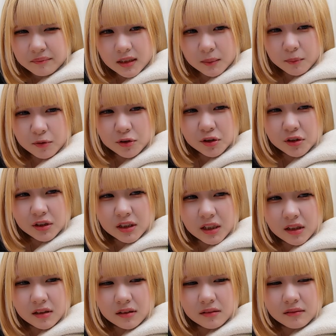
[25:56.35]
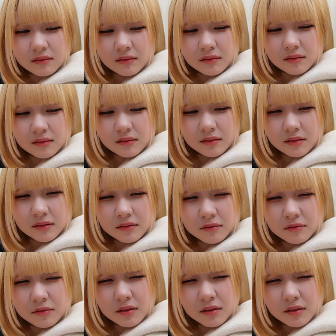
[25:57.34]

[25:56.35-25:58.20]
じゃボツじゃんう